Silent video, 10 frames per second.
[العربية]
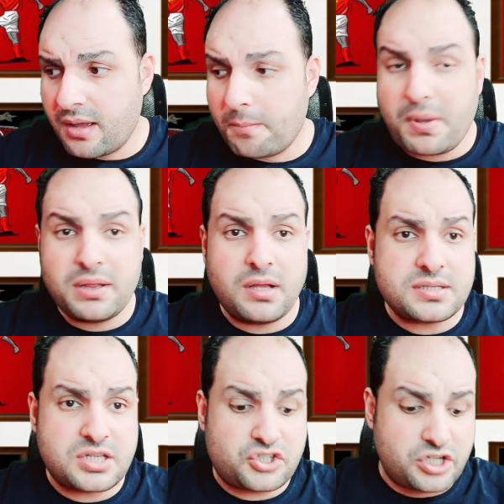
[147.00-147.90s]

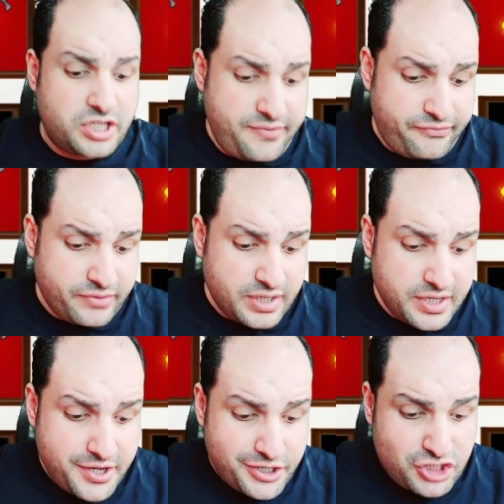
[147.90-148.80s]
بلاص الشريف
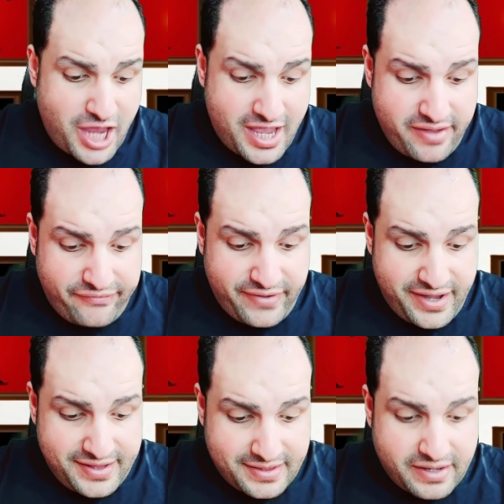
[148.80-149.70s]
شايف
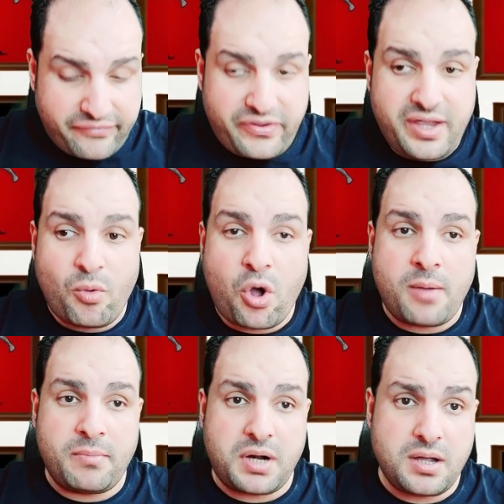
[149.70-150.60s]
ان في
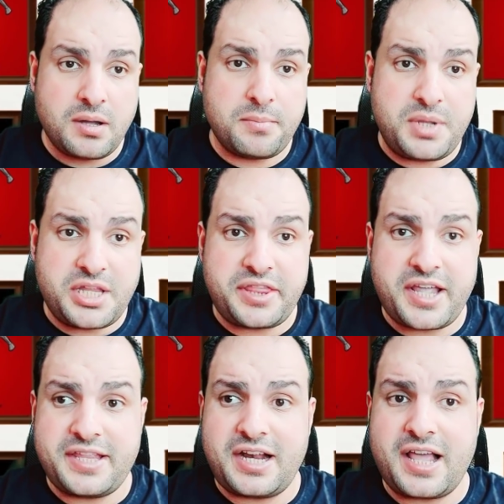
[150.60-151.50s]
مؤامره من
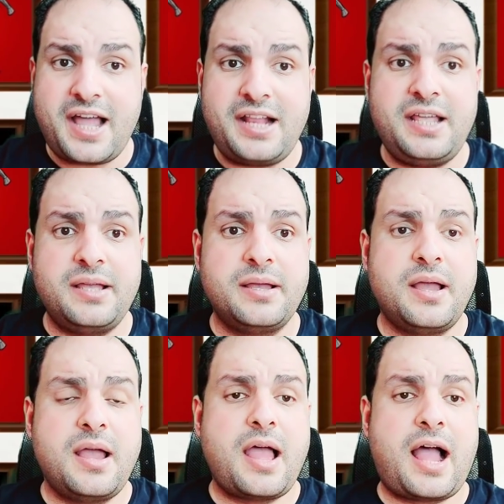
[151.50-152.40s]
النادي الاهلي
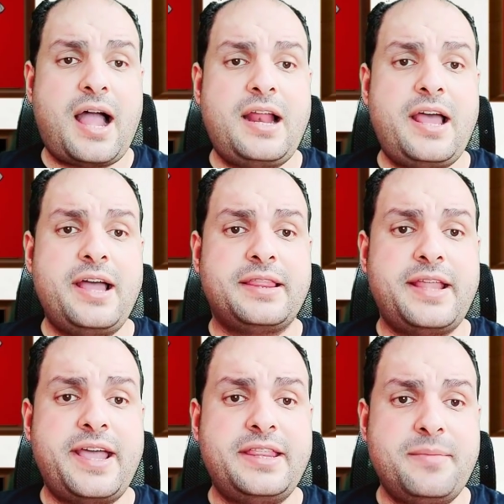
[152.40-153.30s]
على
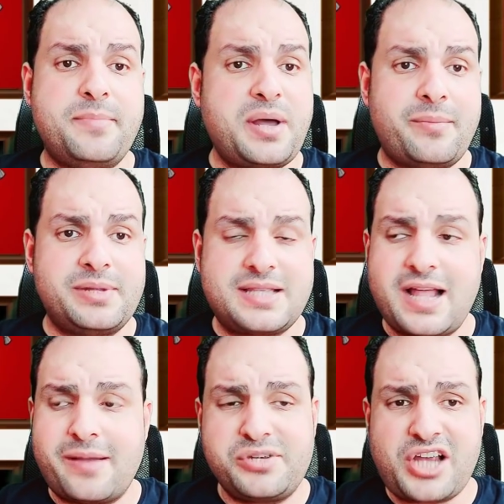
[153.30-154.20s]
نادي بيراميدز
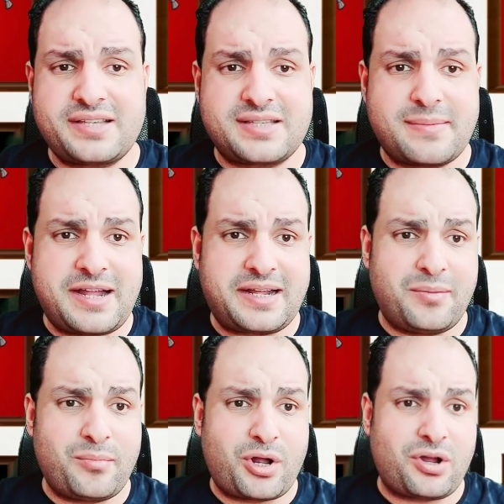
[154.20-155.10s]
لا مش على الزمالك
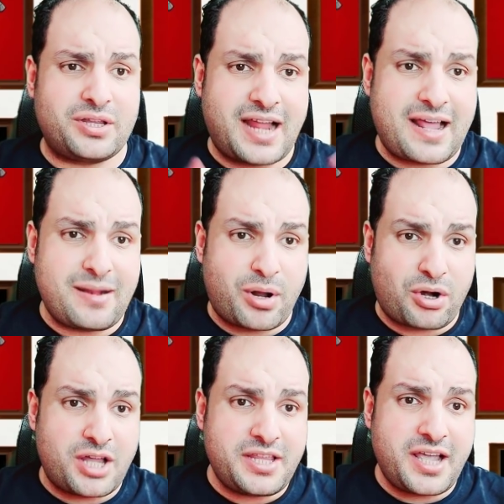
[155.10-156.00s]
المره دي لا
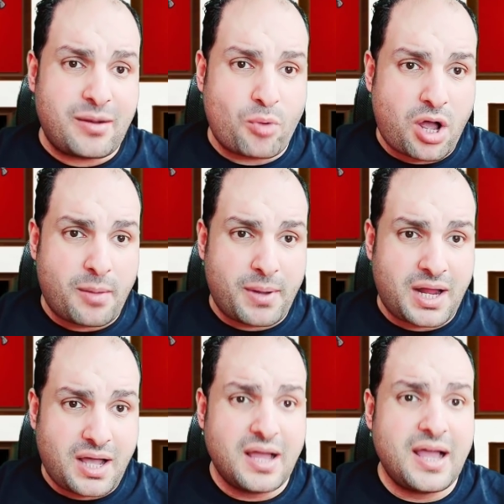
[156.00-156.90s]
المره دي
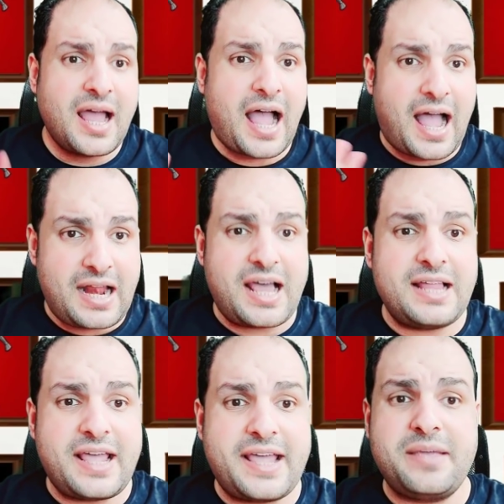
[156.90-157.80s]
المؤامره على
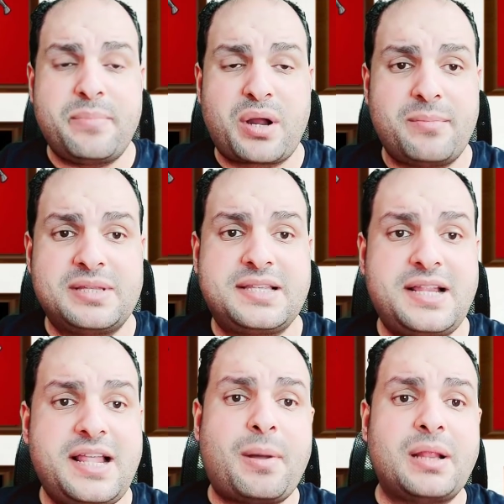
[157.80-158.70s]
نادي بيراميدز
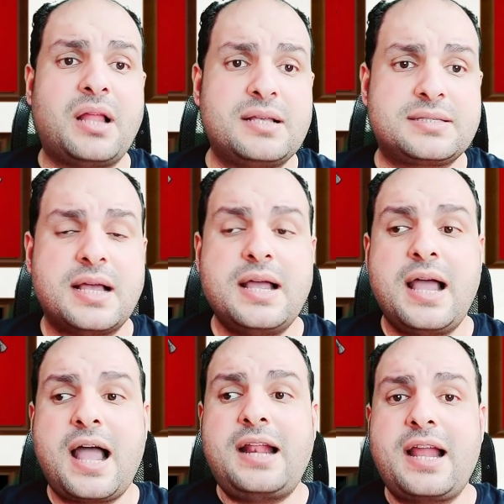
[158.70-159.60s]
ليه بلاص
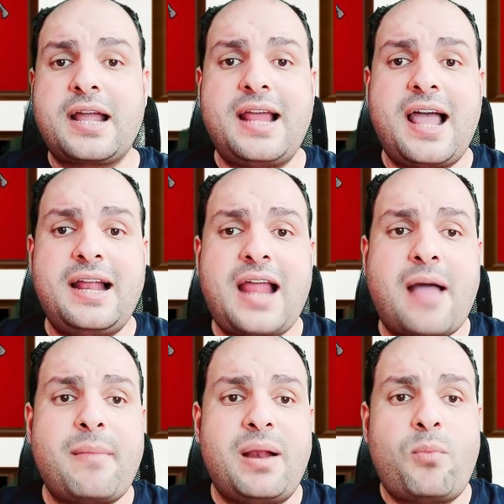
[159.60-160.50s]
قال لك الاهلي
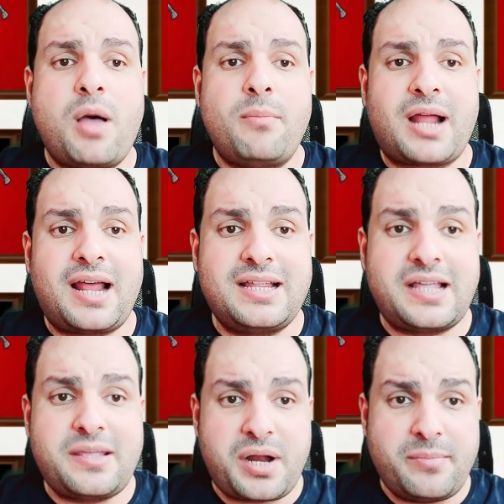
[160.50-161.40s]
عمل مؤامره على
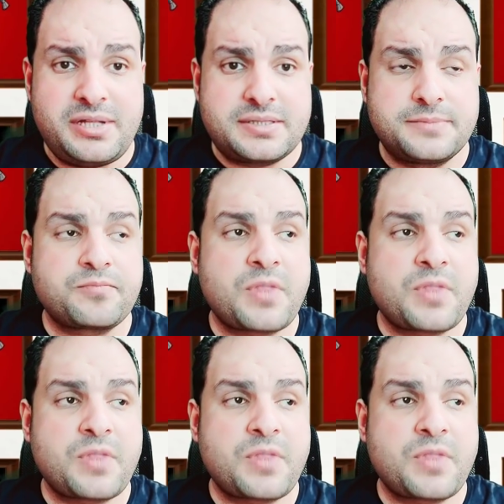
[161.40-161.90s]
نادي بيراميدز